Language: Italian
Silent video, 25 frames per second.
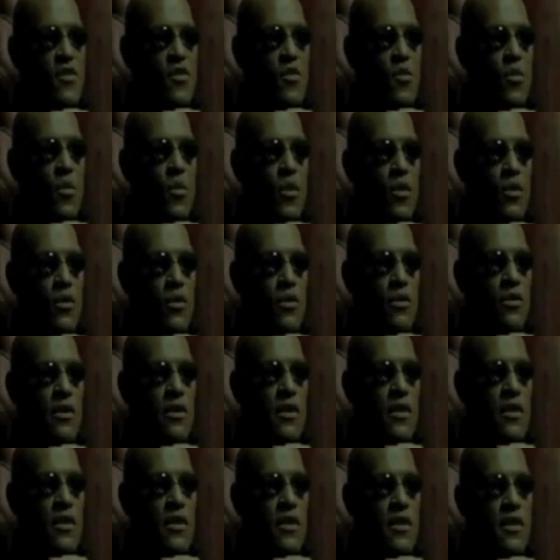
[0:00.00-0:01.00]
È il
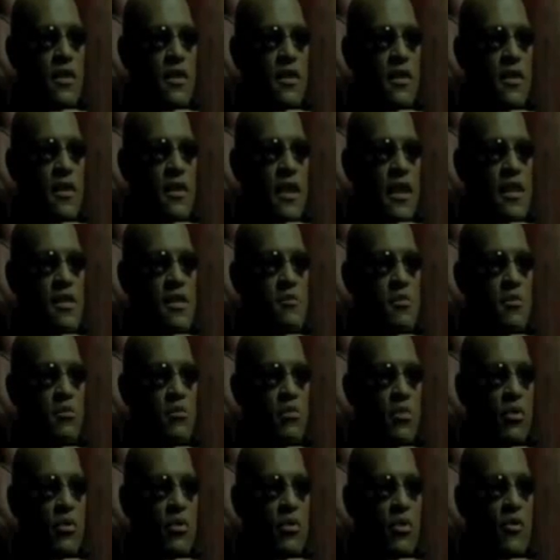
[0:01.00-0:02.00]
mondo che
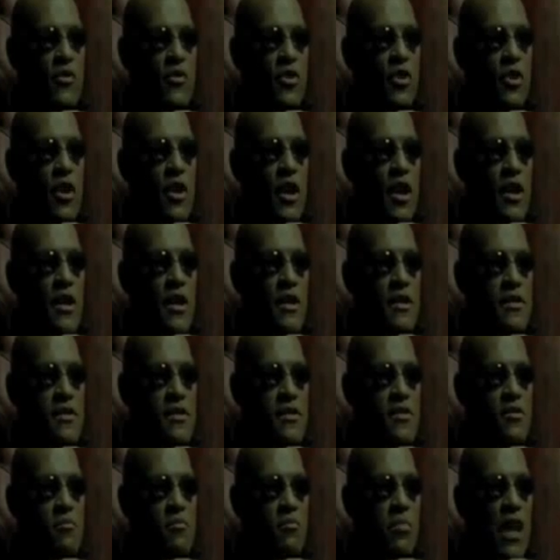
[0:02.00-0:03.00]
ti è stato messo
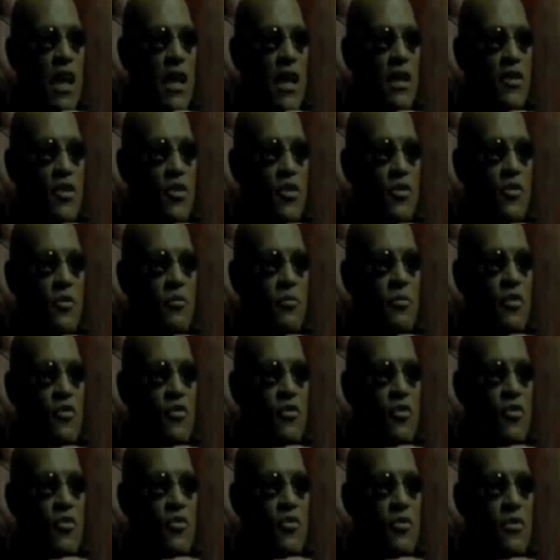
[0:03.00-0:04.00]
davanti agli occhi per
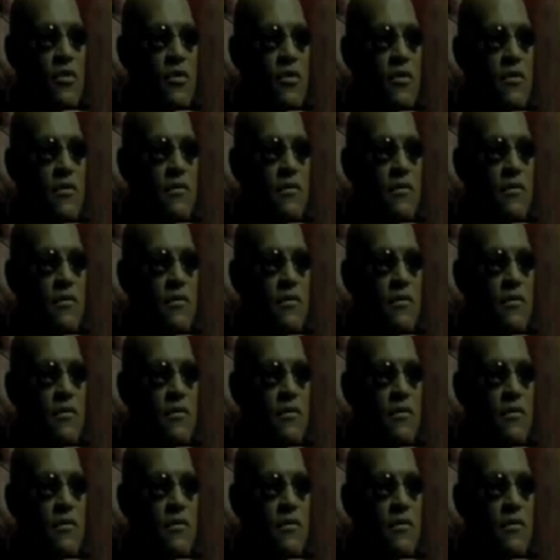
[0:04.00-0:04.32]
nasconderti la